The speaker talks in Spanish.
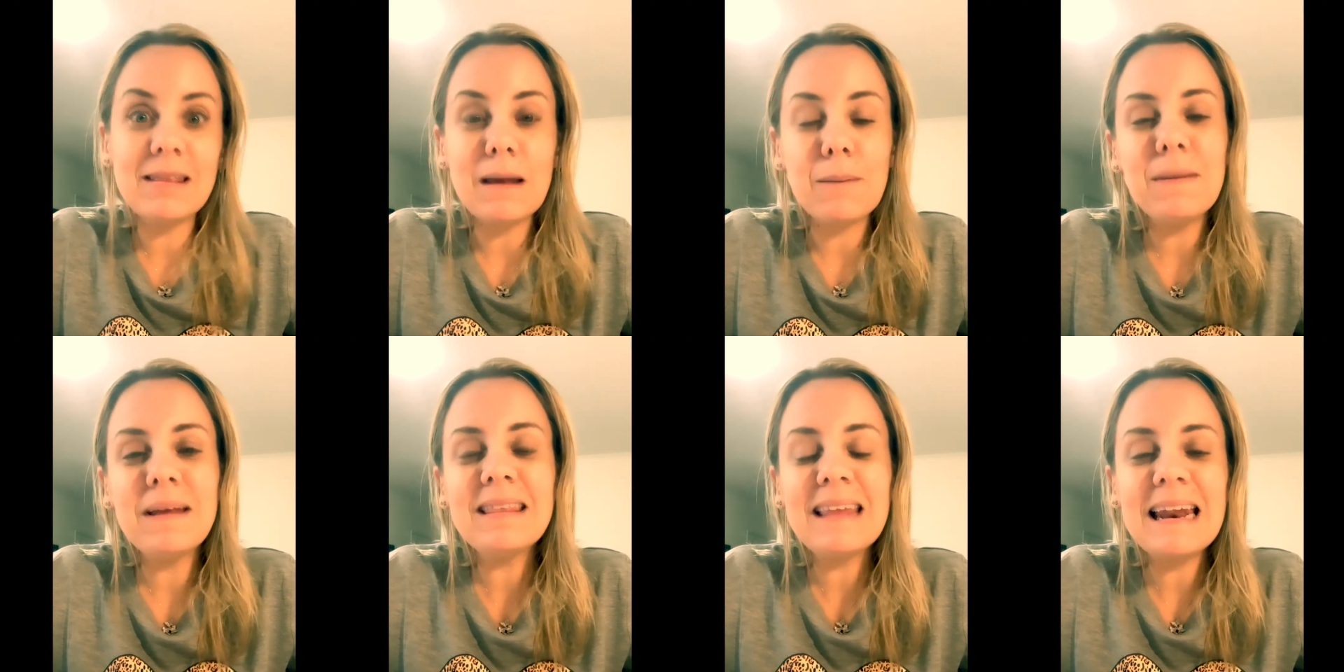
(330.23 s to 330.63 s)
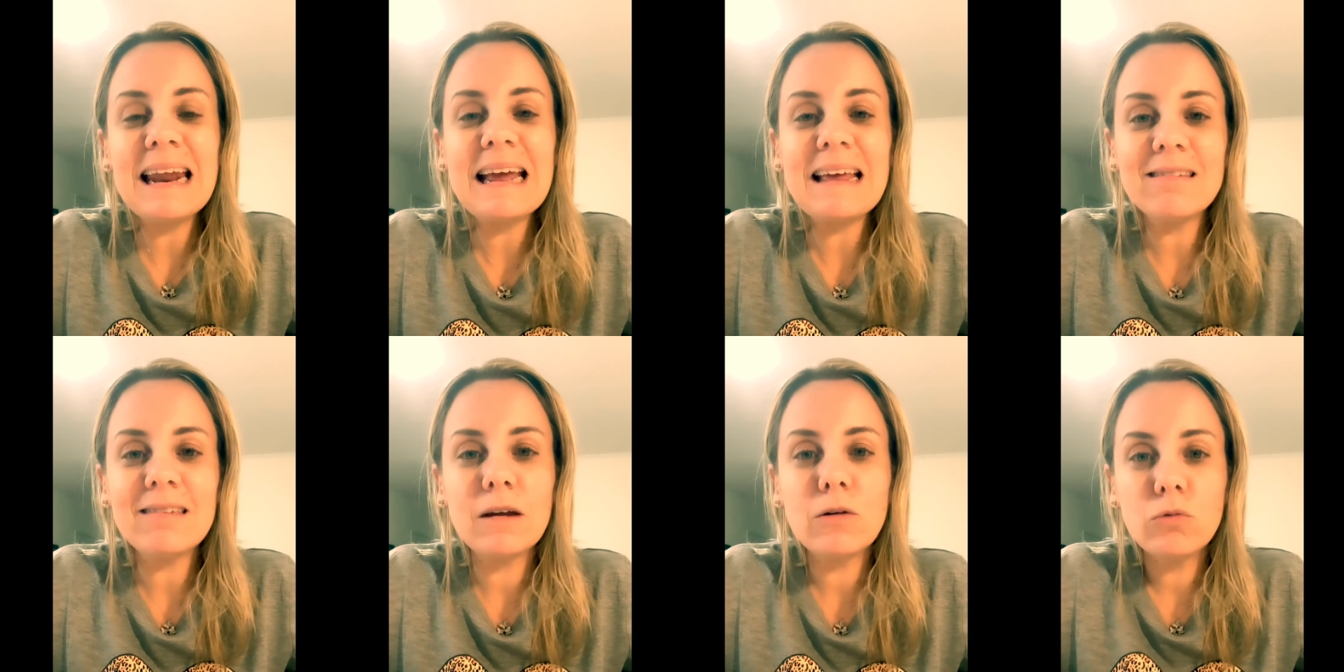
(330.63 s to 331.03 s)
También tiene
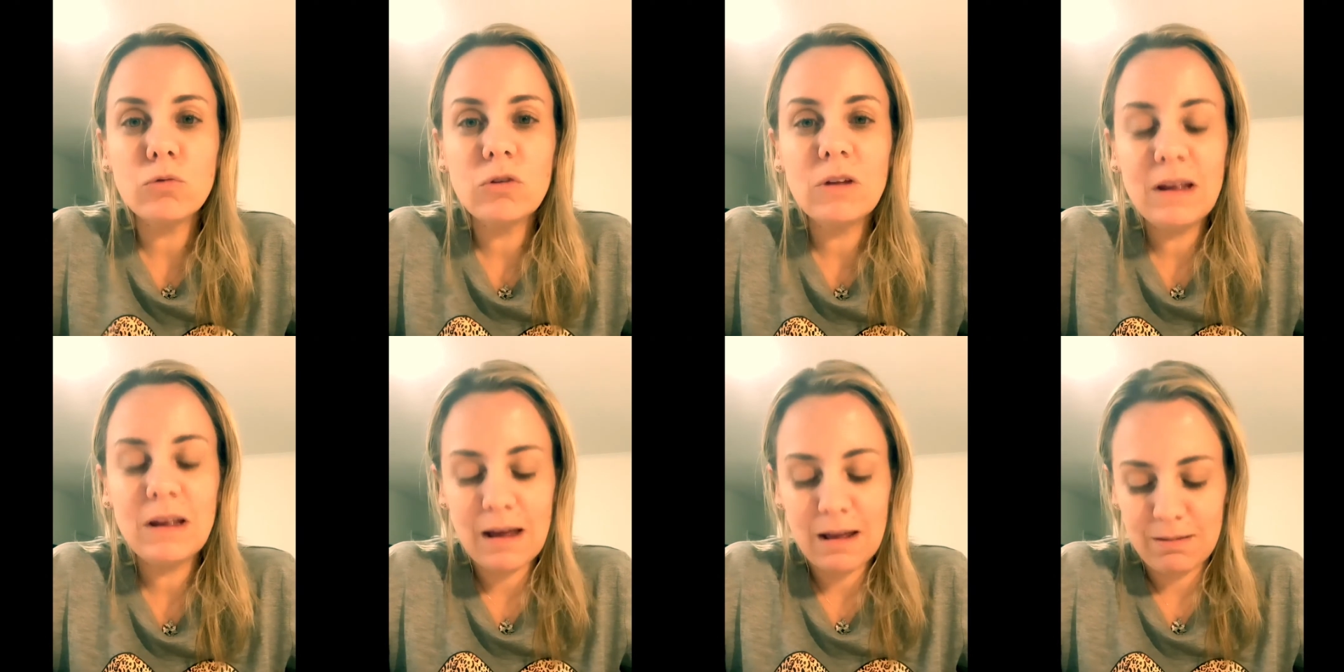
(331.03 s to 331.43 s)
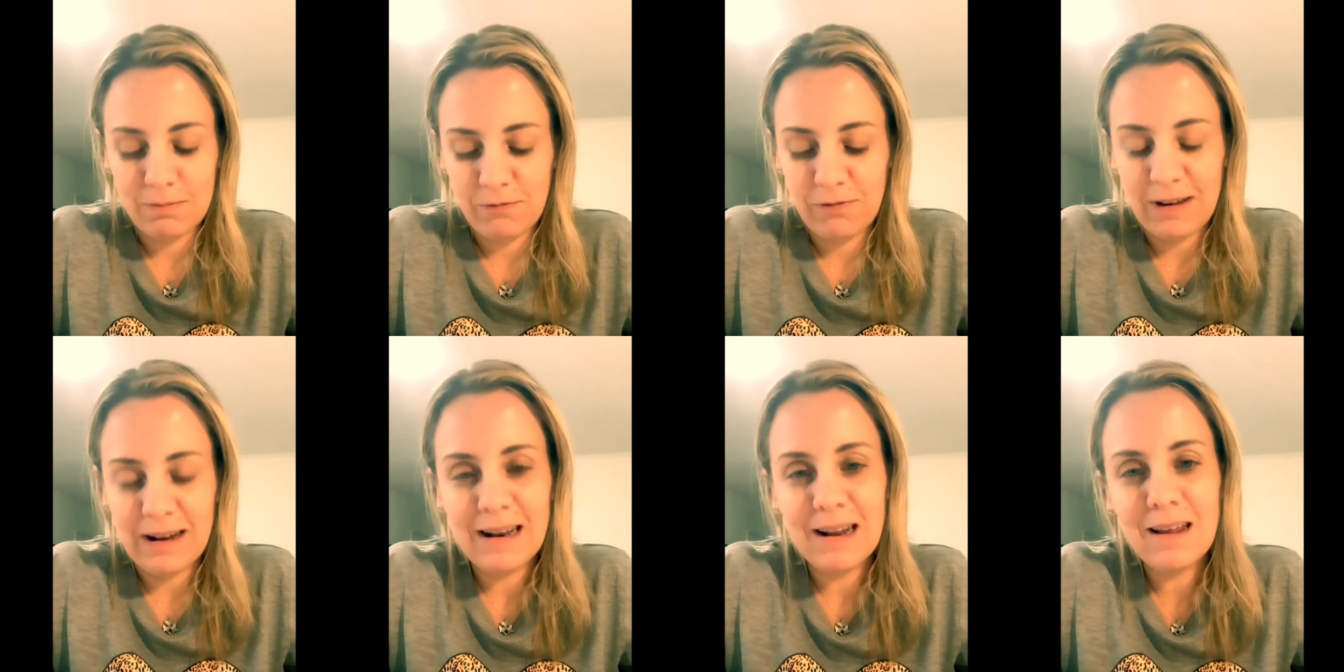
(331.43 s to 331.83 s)
que ser un día
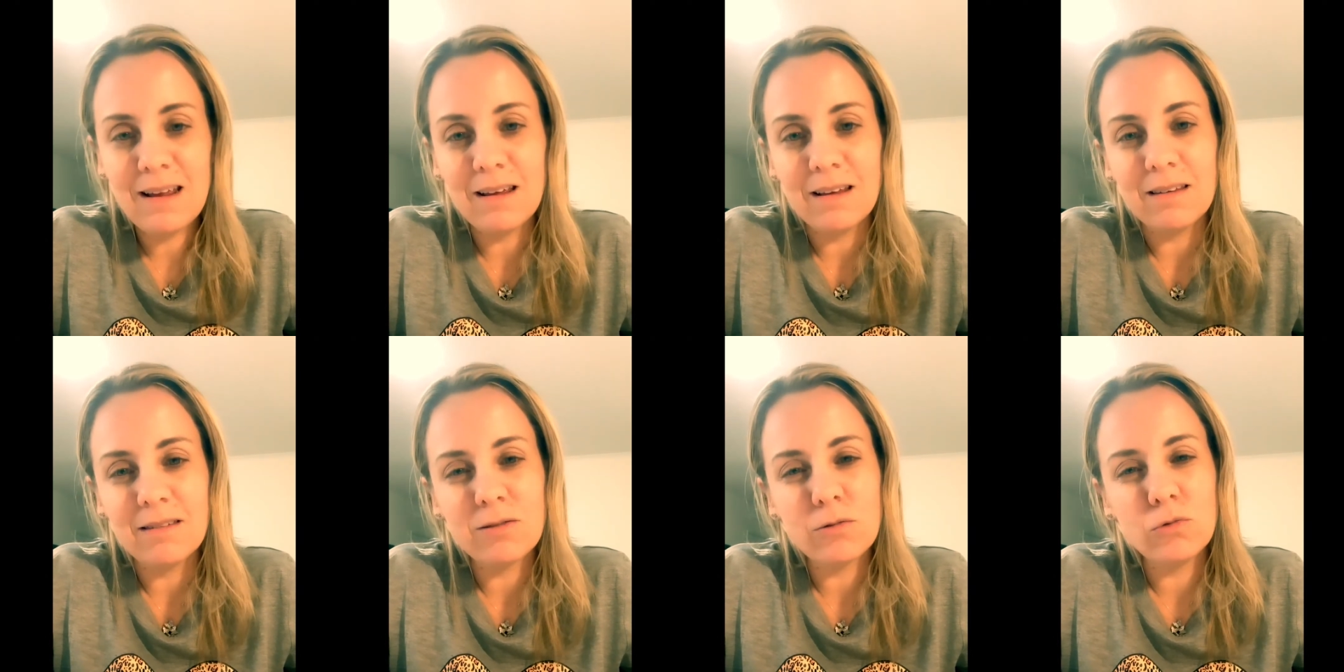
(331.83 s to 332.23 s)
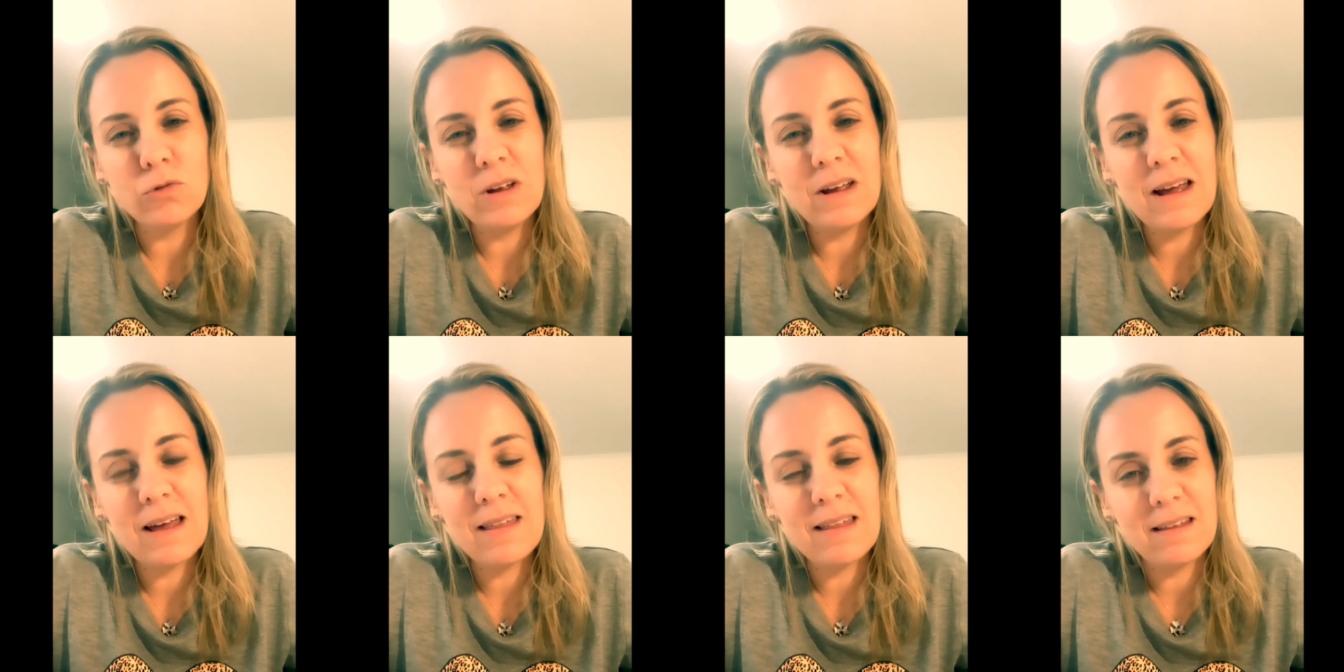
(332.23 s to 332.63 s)
feliz, un
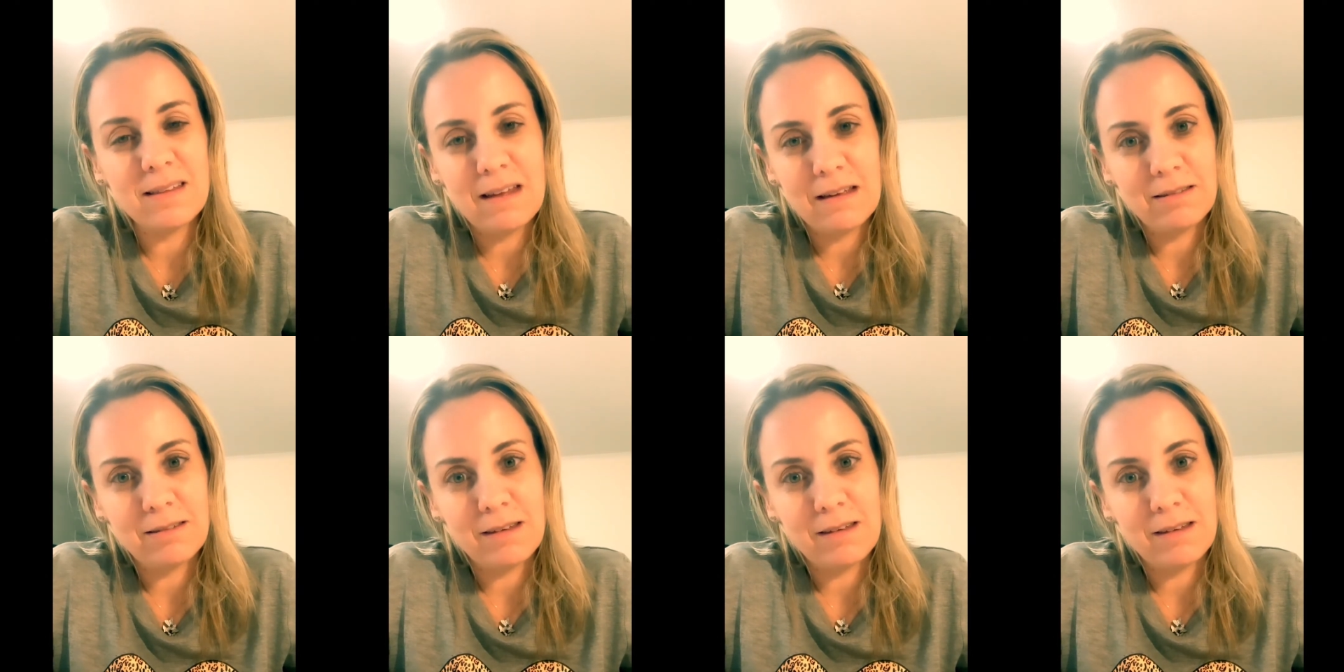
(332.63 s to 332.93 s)
día de, de